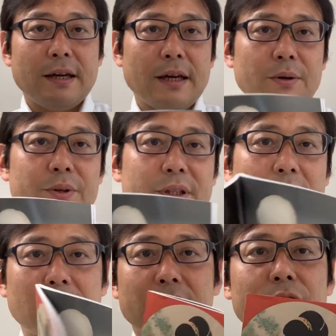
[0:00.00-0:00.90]
えこういっ
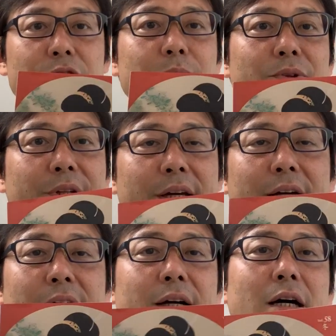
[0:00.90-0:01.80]
たカタログも
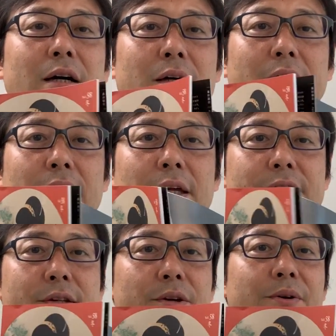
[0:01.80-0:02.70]
年間、
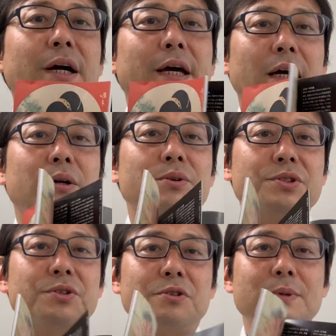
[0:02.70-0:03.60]
え4回発
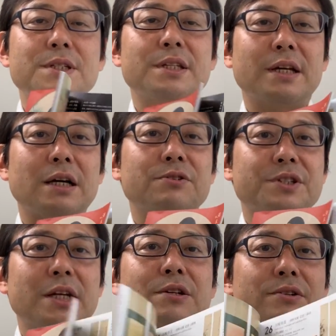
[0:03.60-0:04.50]
行しておりまして
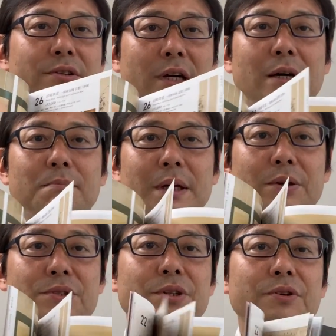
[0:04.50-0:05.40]
各ジャンル販
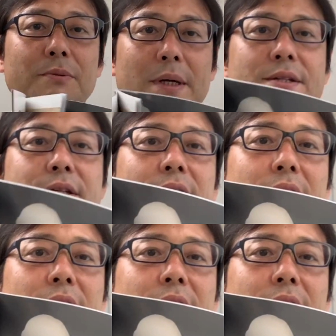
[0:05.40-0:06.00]
売をしております、